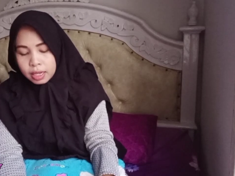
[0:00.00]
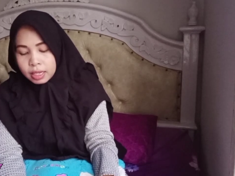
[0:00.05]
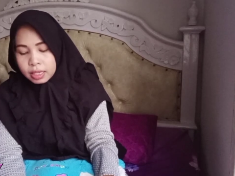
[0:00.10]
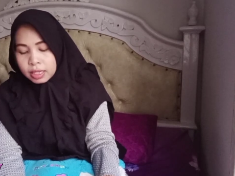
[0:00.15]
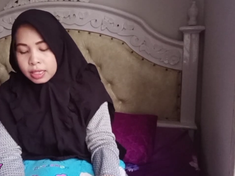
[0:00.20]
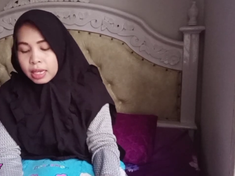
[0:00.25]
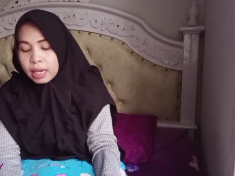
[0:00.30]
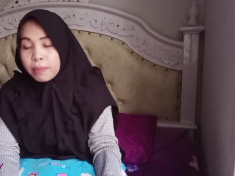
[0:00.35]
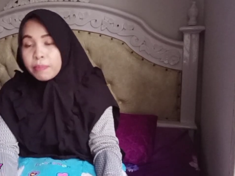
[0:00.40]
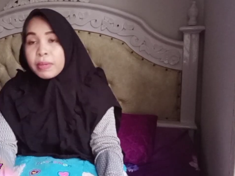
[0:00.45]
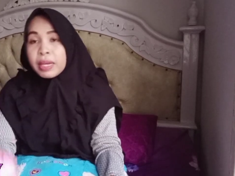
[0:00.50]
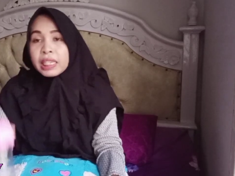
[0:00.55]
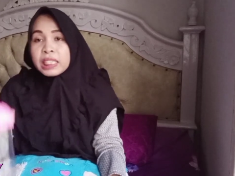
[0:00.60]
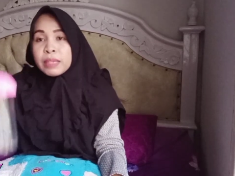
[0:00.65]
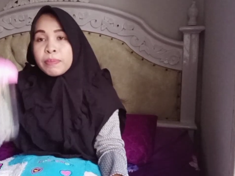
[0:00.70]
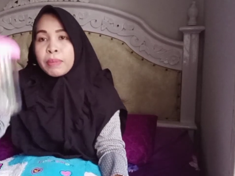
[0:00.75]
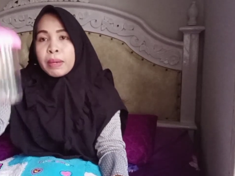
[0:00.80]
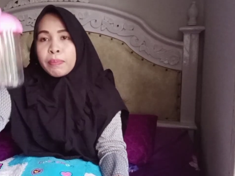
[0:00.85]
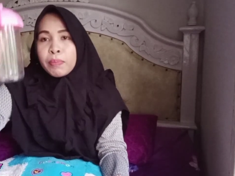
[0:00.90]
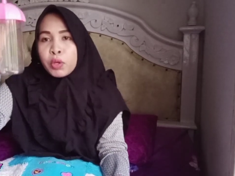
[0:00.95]
Iya biar
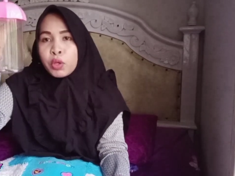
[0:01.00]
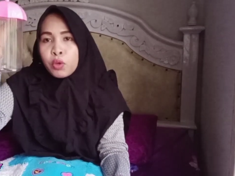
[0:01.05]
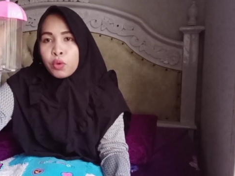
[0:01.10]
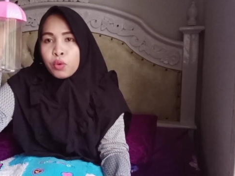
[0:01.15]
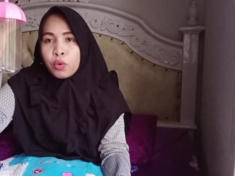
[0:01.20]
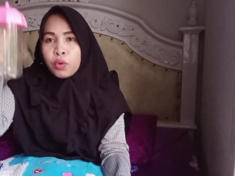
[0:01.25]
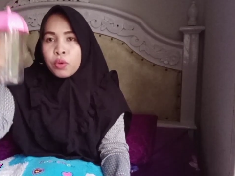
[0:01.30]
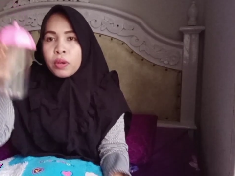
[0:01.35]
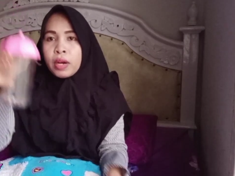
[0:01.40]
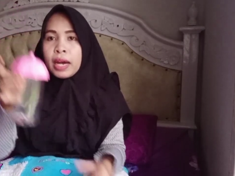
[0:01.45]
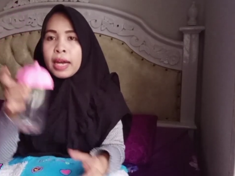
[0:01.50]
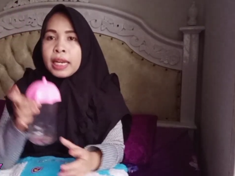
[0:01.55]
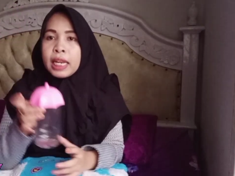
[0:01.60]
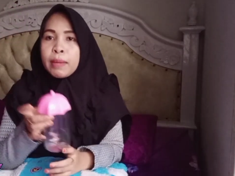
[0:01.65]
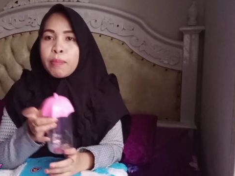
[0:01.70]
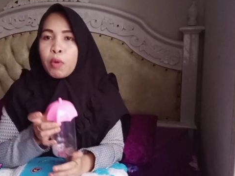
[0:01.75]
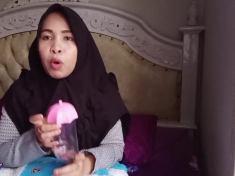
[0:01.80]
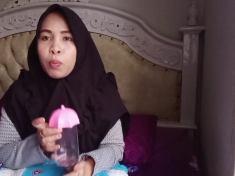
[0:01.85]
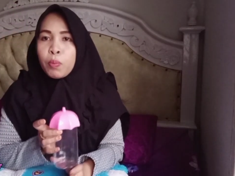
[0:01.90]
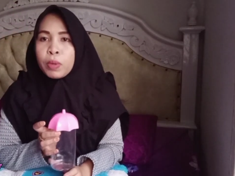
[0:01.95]
cepat penuh.
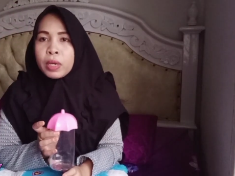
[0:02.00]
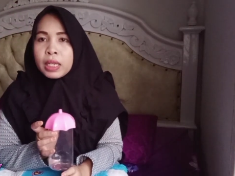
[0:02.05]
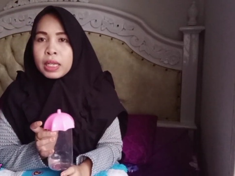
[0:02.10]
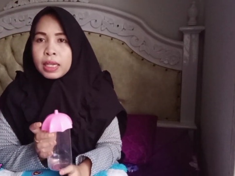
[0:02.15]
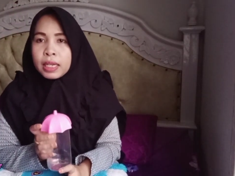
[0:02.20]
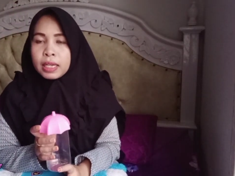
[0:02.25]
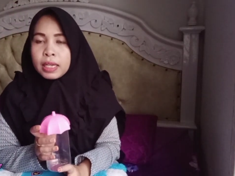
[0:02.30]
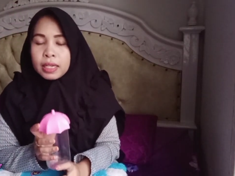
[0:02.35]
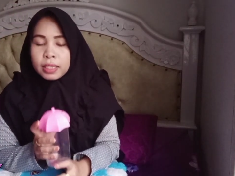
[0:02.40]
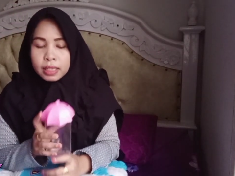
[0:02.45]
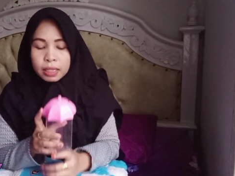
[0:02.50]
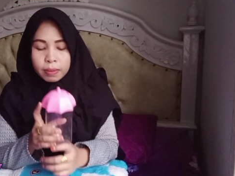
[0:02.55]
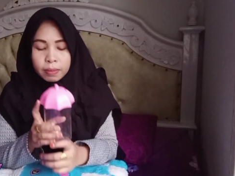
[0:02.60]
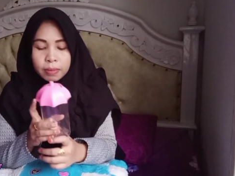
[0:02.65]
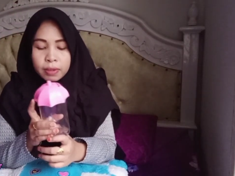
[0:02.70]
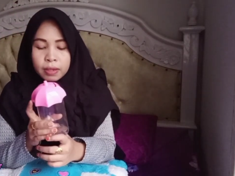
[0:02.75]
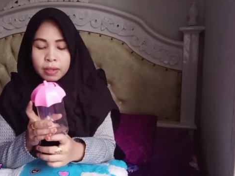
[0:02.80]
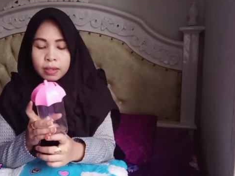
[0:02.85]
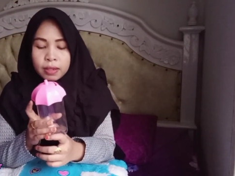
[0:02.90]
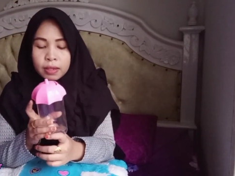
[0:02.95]
Adik mau beli
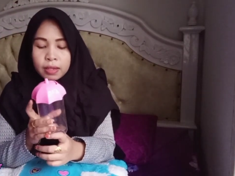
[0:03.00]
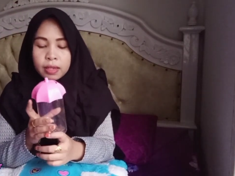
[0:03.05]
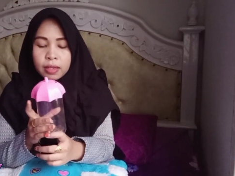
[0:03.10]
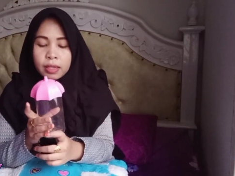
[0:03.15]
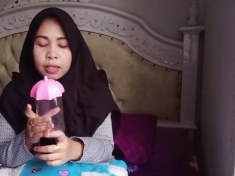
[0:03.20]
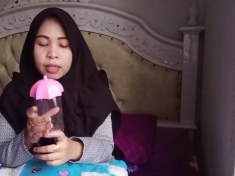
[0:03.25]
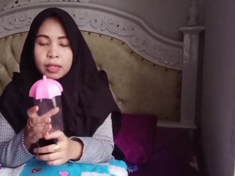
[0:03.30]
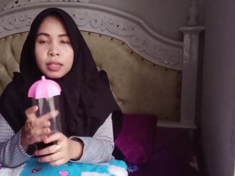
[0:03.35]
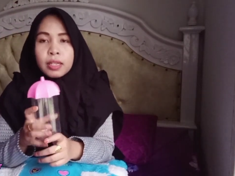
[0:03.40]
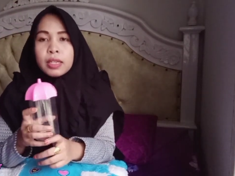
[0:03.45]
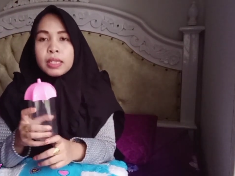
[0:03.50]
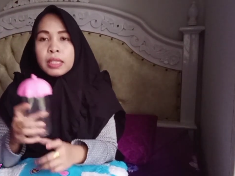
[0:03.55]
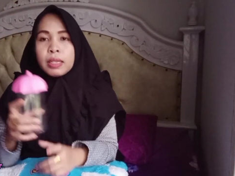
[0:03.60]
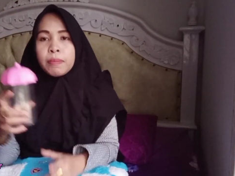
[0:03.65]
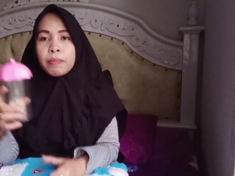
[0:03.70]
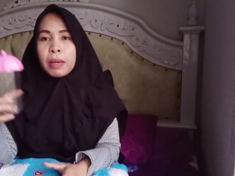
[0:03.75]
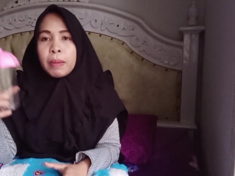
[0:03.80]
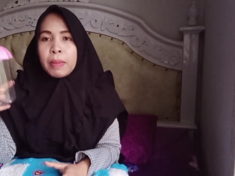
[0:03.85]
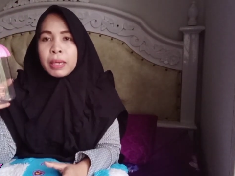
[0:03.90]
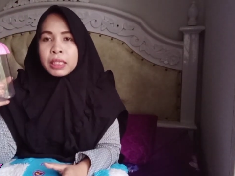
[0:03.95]
uh,
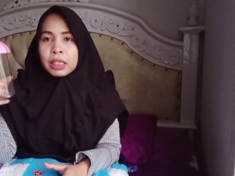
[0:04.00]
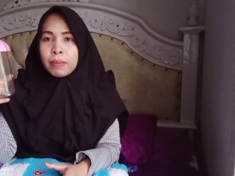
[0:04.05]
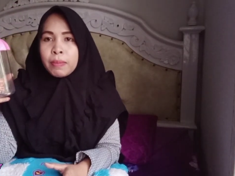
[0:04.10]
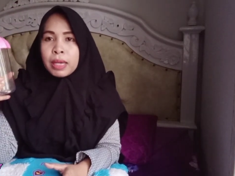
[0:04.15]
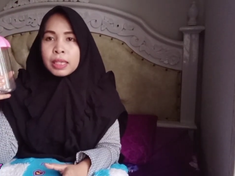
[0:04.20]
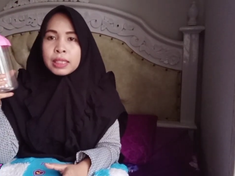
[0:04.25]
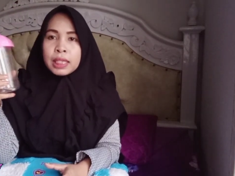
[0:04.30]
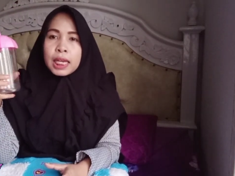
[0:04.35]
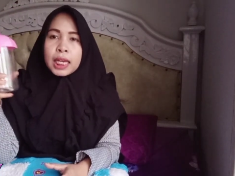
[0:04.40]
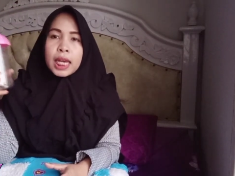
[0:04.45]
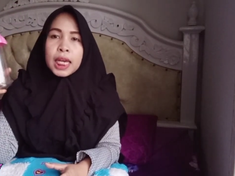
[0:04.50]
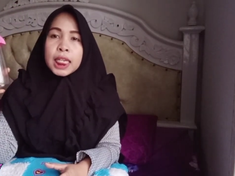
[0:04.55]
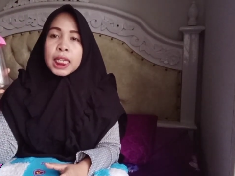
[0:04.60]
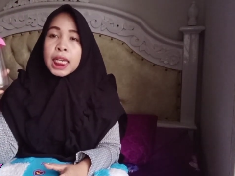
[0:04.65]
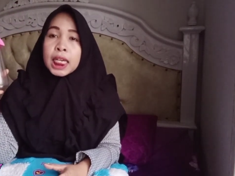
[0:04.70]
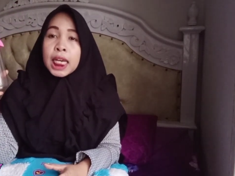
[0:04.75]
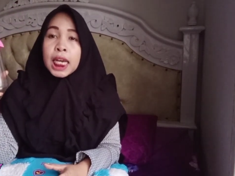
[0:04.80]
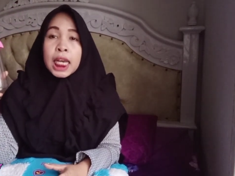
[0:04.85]
tempat masak-masakan yang